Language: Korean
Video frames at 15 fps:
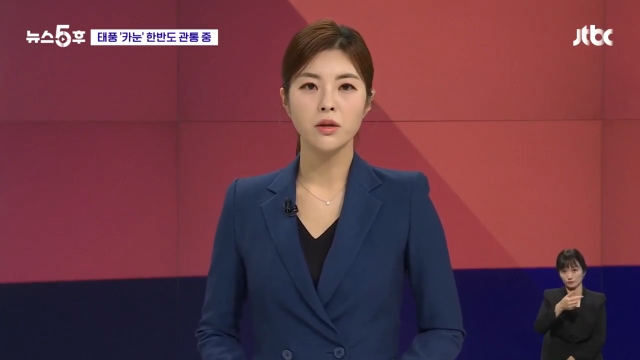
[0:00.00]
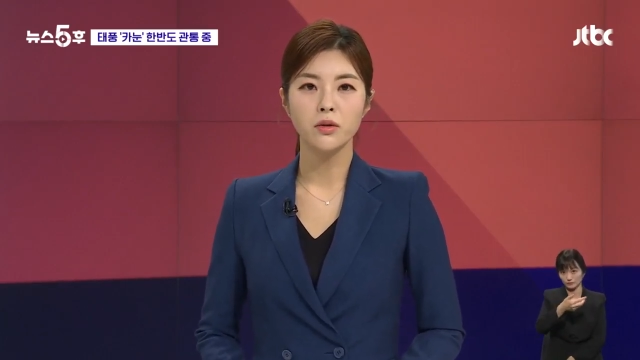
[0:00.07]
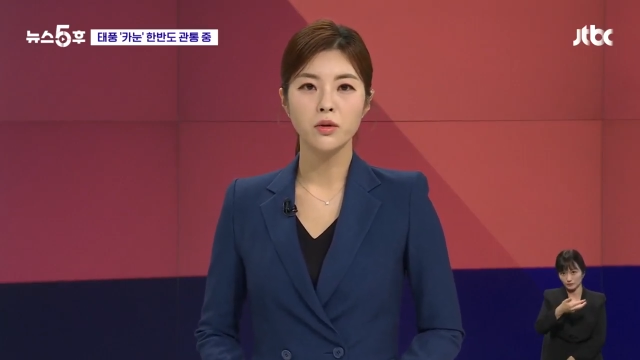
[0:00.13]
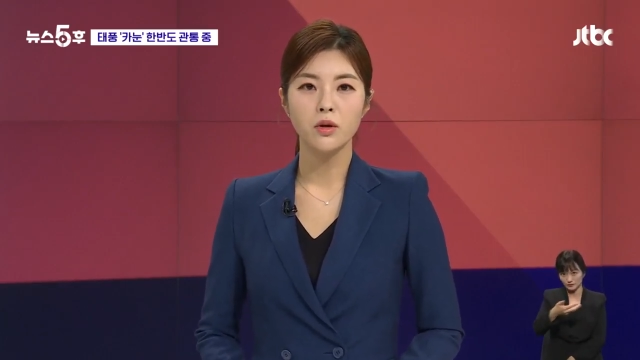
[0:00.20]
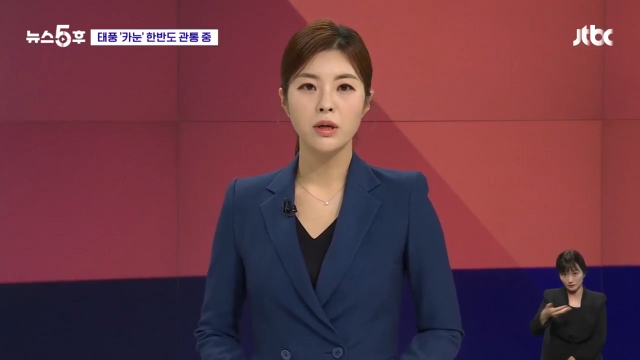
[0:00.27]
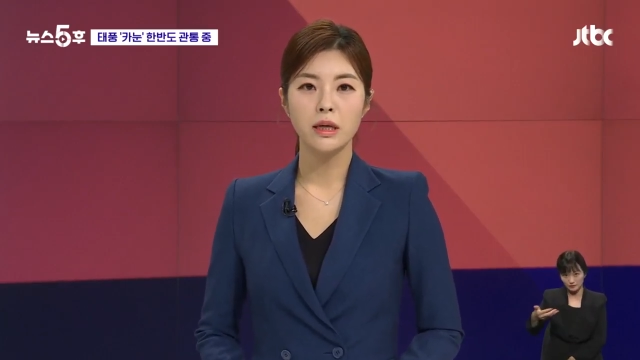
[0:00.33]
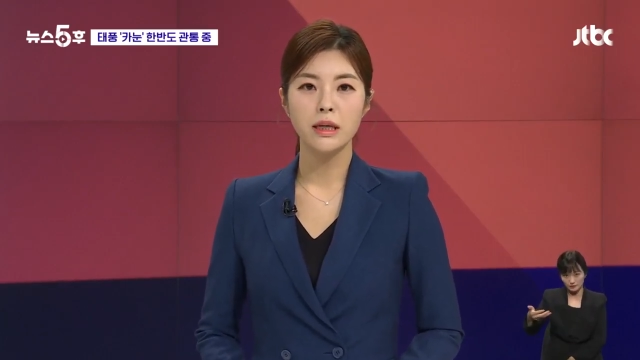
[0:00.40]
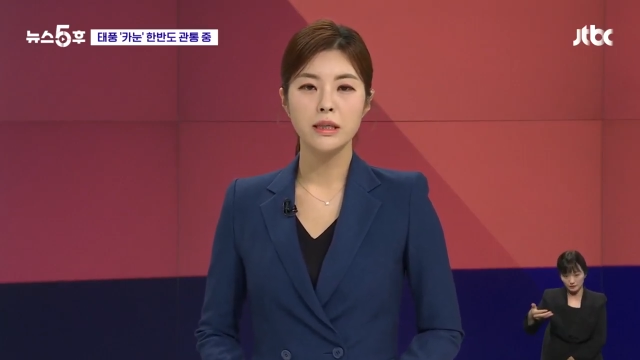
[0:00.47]

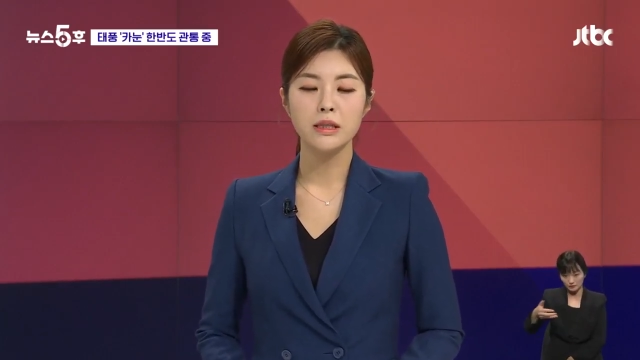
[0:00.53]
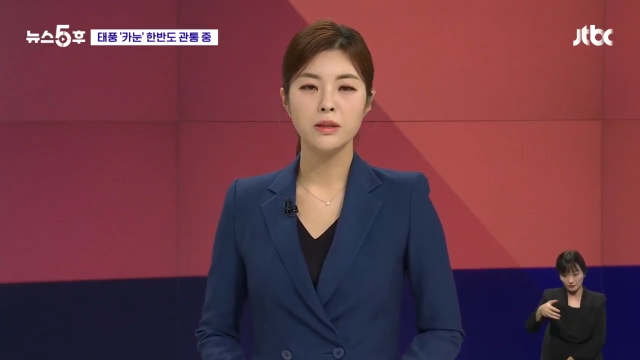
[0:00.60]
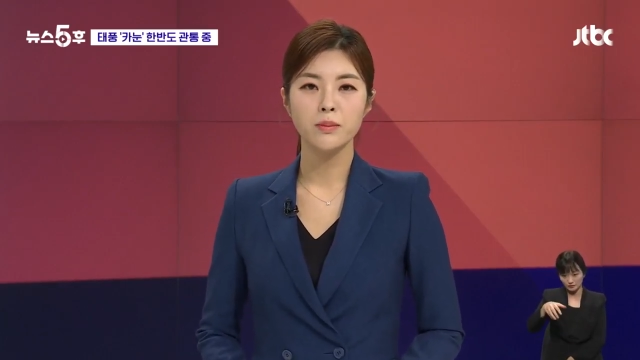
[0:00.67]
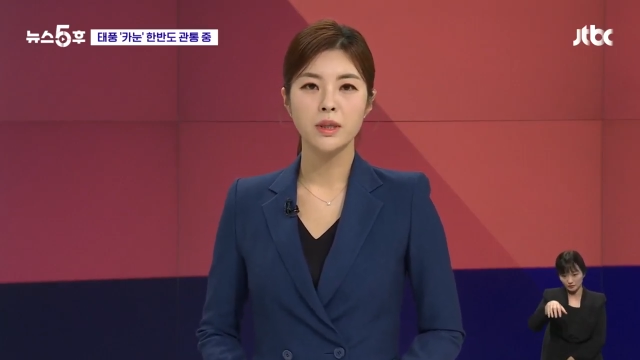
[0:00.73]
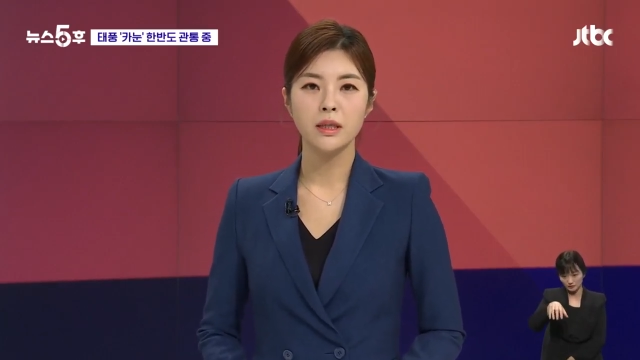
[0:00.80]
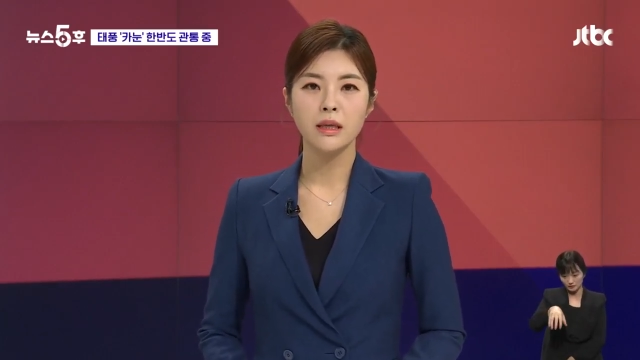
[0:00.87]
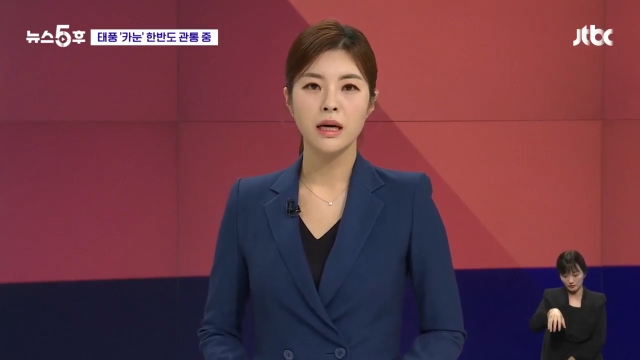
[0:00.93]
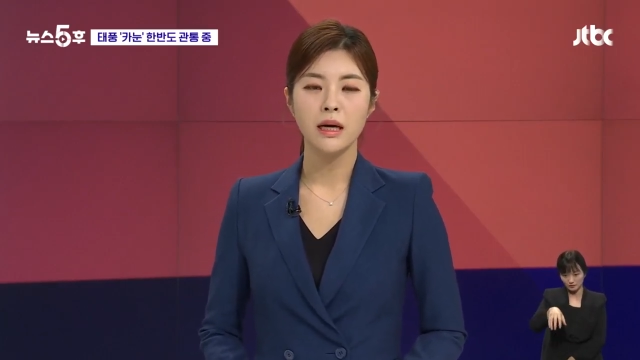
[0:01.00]

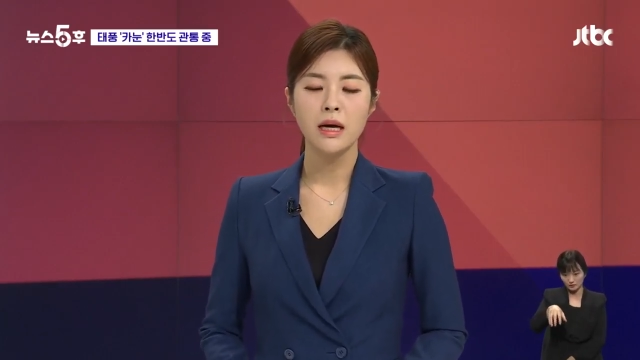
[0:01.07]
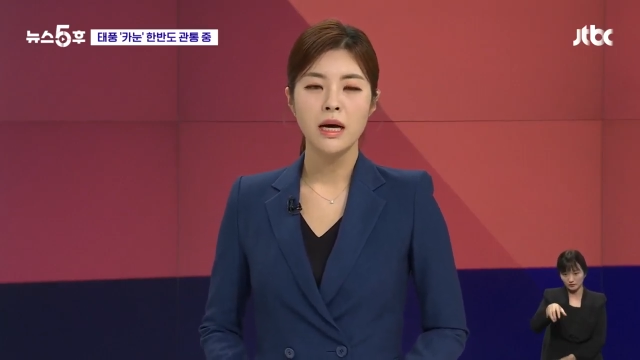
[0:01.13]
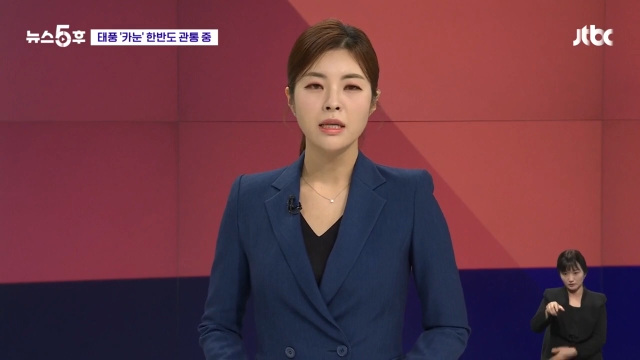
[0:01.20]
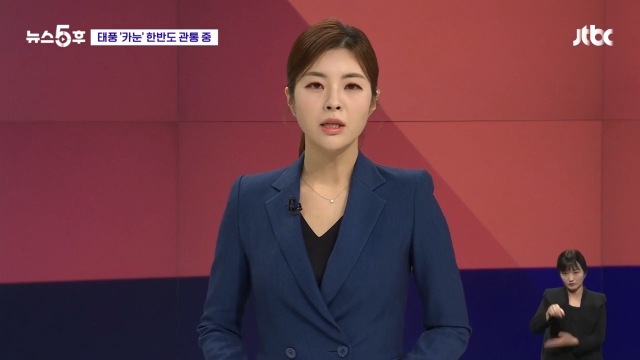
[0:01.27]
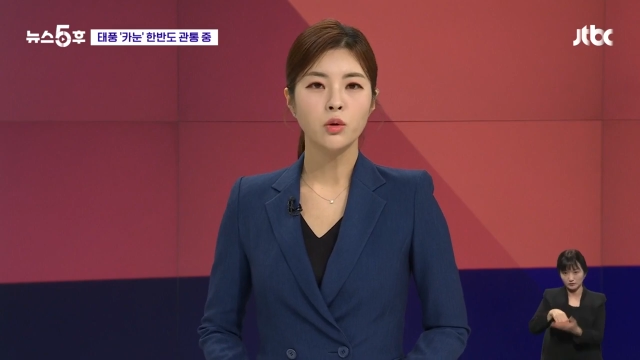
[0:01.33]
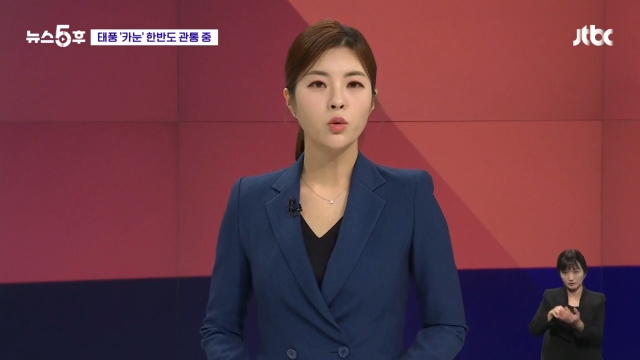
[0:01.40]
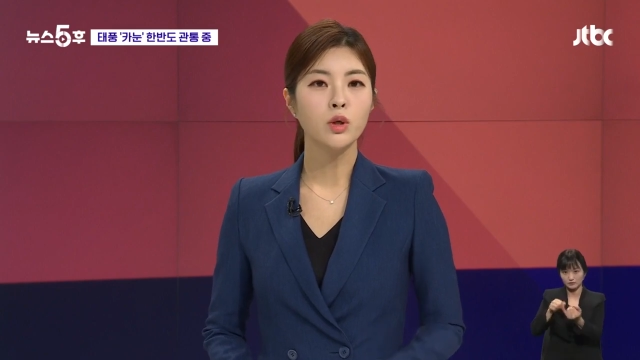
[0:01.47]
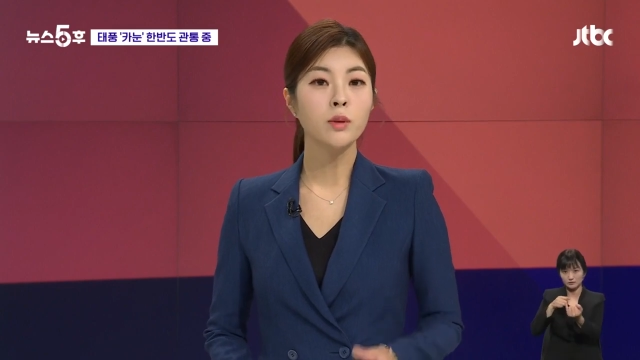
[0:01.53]
연결하겠습니다.
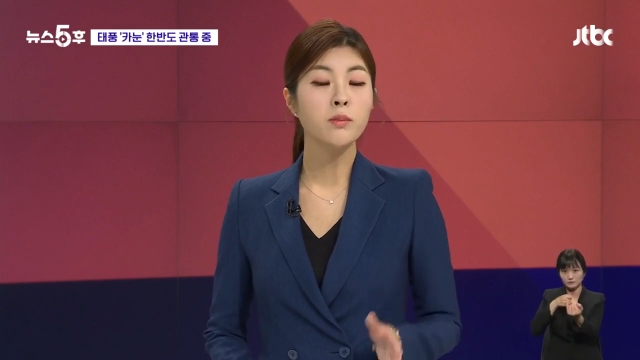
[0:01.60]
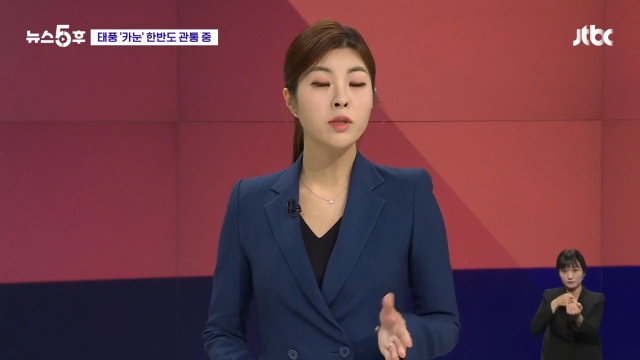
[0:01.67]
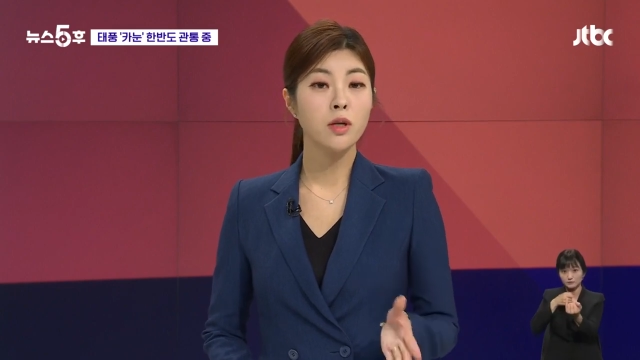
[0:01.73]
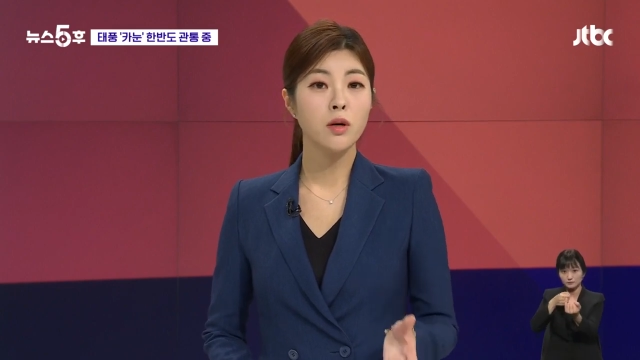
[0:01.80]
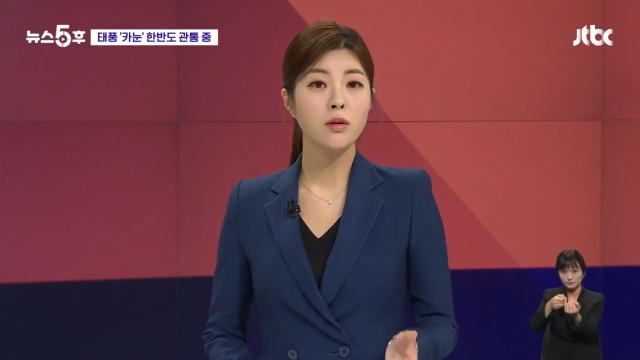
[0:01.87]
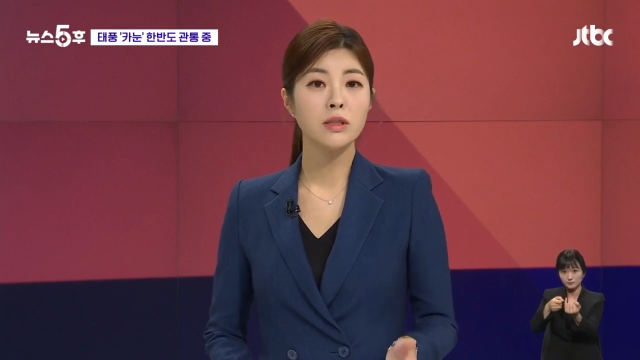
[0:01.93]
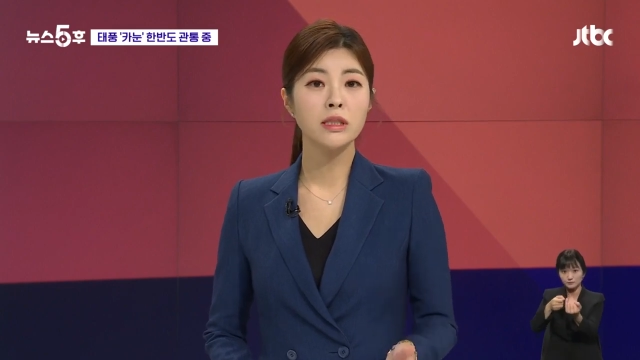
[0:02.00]
자, 도림천